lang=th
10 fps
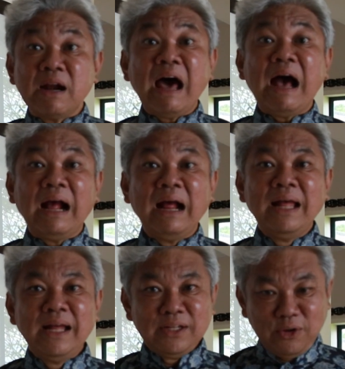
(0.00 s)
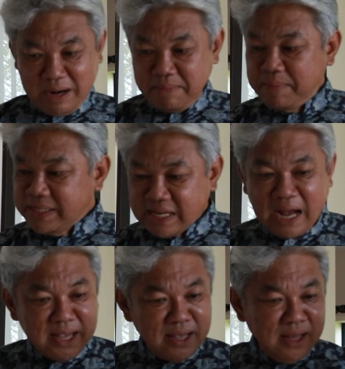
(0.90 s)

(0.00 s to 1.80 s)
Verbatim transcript: กลางตอนนั้นมันมีซ้าย